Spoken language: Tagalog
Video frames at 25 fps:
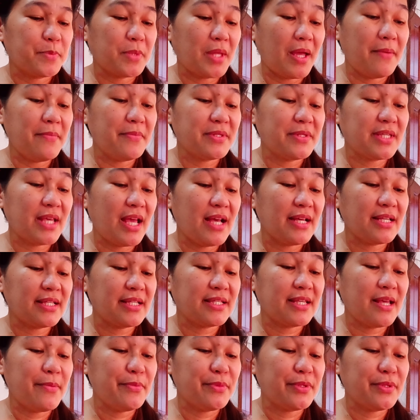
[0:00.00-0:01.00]
tamsak
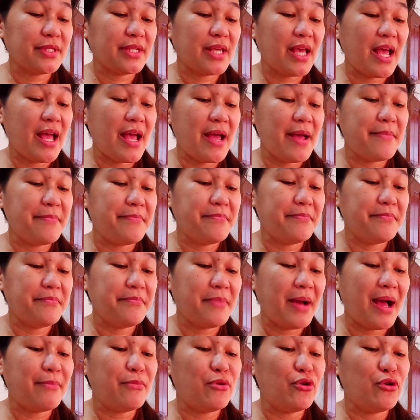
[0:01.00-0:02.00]
samsam
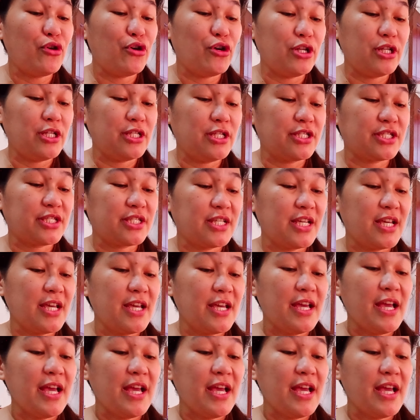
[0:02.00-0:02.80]
bubbles